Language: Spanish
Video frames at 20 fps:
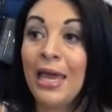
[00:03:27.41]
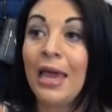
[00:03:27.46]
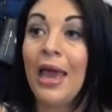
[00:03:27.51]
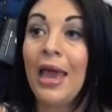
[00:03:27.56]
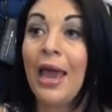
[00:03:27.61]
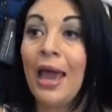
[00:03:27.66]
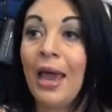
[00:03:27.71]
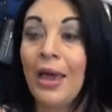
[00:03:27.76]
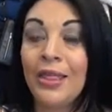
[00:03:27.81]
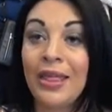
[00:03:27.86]

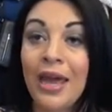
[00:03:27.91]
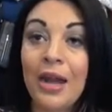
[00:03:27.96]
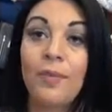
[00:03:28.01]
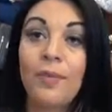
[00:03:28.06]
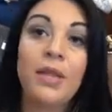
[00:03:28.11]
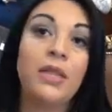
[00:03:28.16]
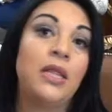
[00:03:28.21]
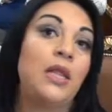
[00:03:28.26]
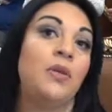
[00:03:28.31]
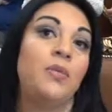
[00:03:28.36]
y
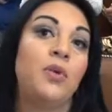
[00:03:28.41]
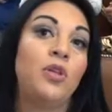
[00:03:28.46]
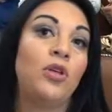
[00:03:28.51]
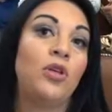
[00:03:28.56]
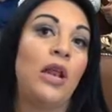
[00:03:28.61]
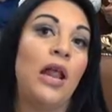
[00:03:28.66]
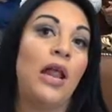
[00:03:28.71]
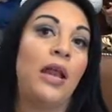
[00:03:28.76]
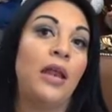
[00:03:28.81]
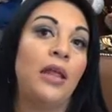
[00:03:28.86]
eh, dar
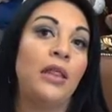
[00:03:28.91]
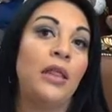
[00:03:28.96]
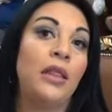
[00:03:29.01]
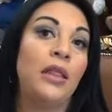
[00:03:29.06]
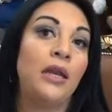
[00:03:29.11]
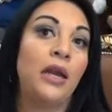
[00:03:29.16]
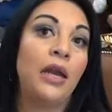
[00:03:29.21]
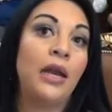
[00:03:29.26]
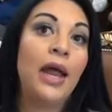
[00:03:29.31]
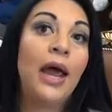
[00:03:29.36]
mantenimiento a la
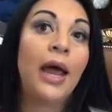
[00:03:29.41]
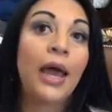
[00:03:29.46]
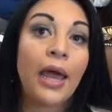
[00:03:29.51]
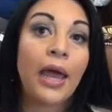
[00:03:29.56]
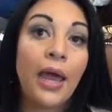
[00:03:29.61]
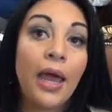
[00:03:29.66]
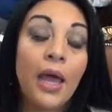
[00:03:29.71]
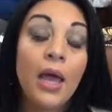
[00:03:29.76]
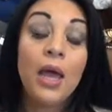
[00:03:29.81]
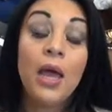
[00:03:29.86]
red de
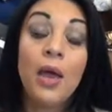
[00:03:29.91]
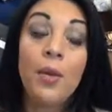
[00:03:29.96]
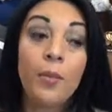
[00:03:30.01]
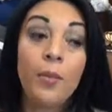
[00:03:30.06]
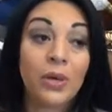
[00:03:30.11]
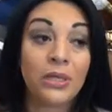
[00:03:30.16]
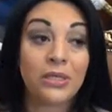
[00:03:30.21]
drenaje,